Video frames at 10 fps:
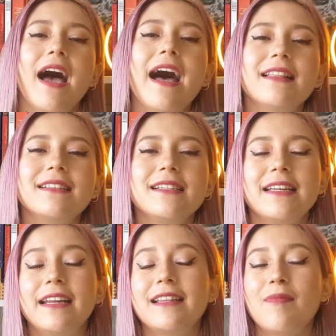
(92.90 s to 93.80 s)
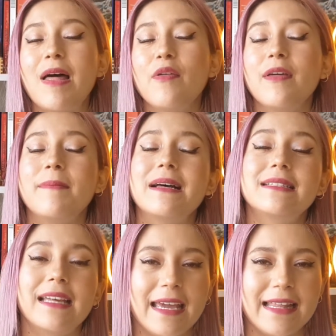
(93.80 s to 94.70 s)
Antes de seguirte hablando de
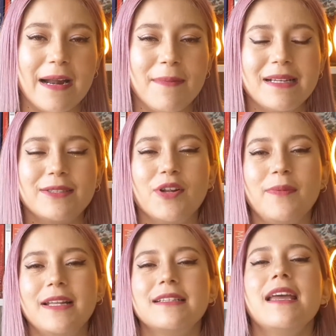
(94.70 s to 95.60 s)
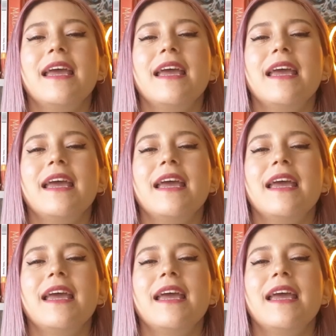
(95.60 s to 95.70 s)
más K-dramas, no olvides